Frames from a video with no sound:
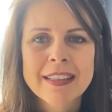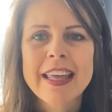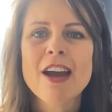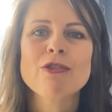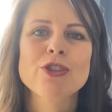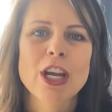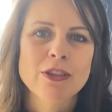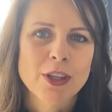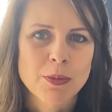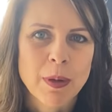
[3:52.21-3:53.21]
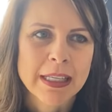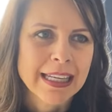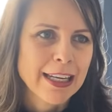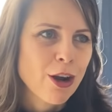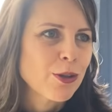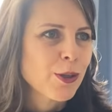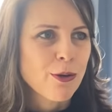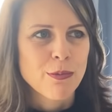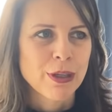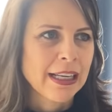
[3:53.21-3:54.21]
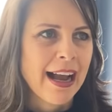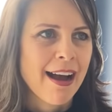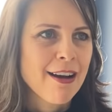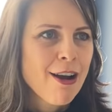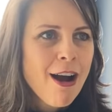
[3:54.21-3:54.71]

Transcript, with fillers: tem um jeito de se expressar na hora de se comunicar.